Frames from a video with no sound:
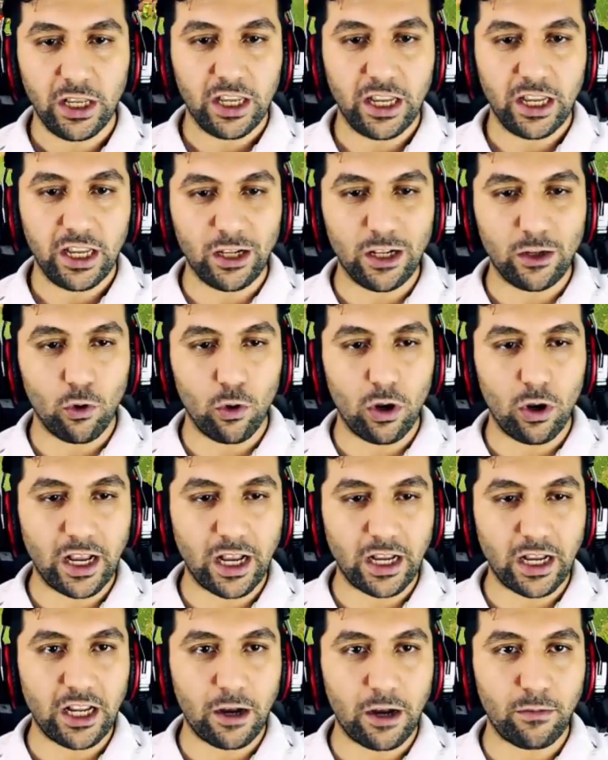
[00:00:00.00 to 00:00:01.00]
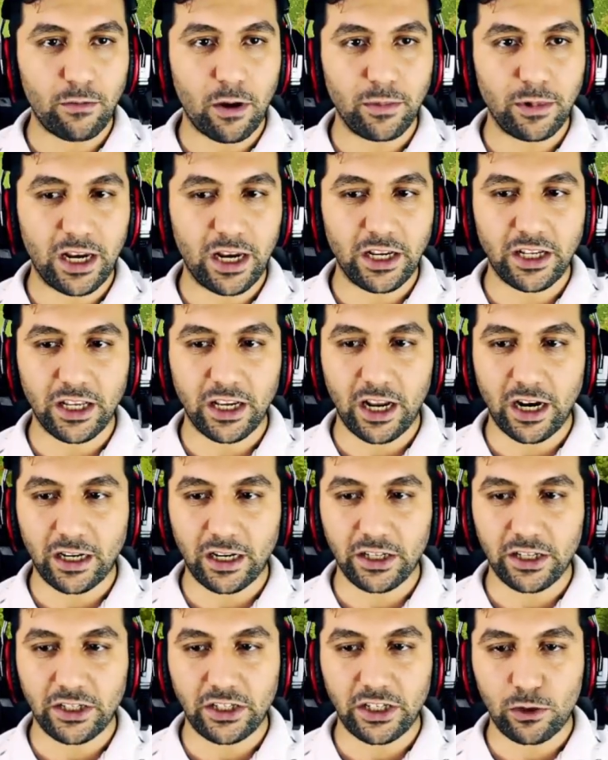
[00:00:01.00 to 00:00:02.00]
İlk olarak yapmam gereken
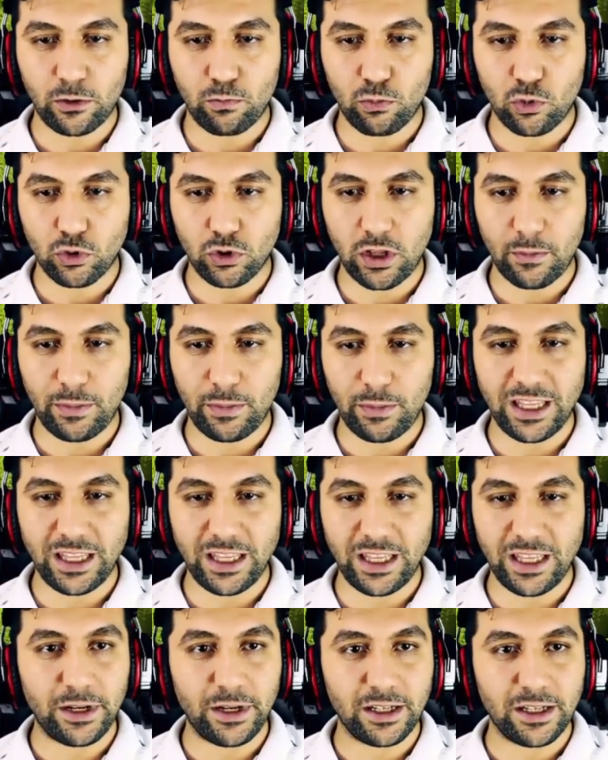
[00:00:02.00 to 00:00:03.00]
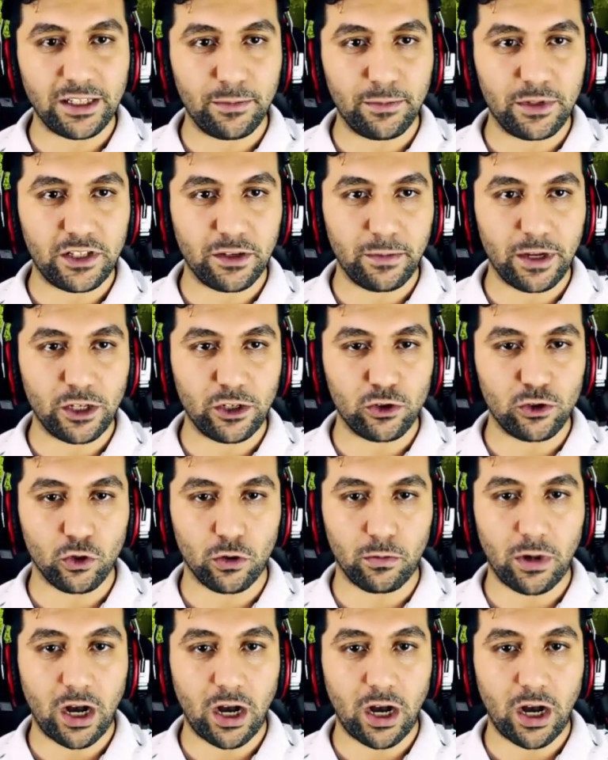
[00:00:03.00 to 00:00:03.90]
arkadaşlar burada belediye binasını bitirmek istiyorum.